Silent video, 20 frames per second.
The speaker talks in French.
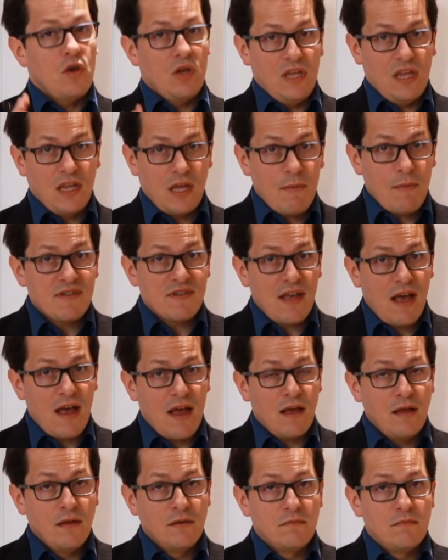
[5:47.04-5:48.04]
qui commence à
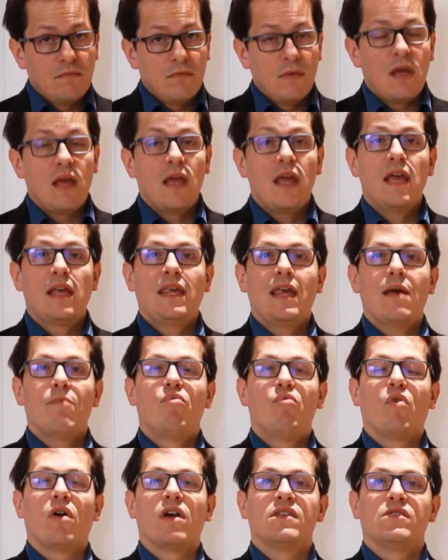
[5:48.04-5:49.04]
1 et qui a
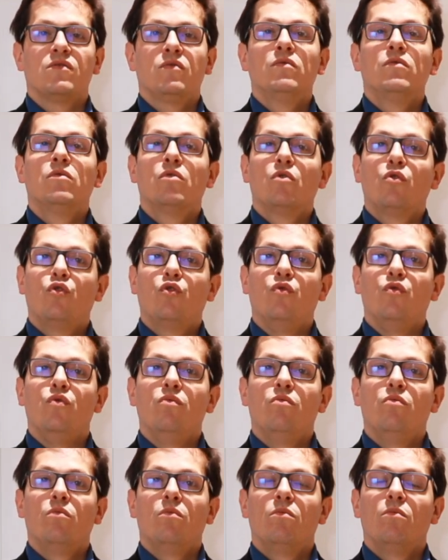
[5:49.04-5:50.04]
pour raison Q.
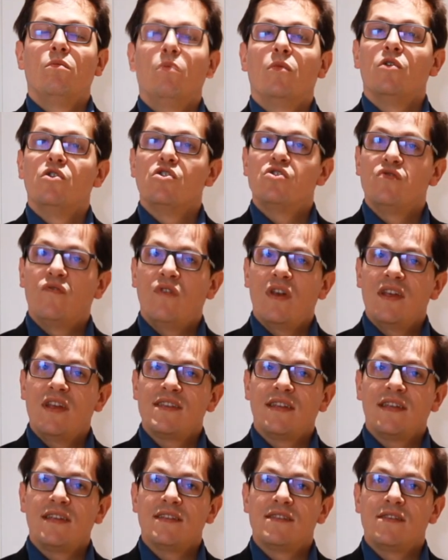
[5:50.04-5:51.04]
Je vous laisse
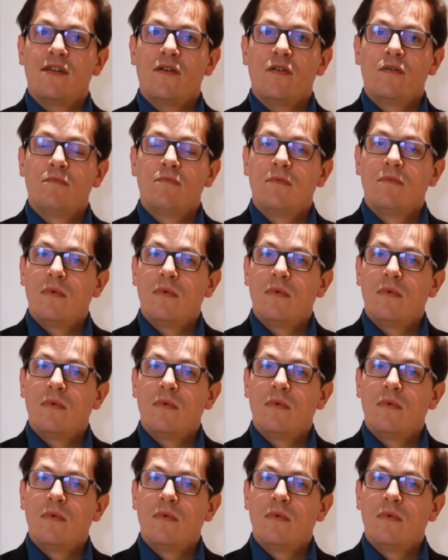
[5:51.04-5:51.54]
un instant,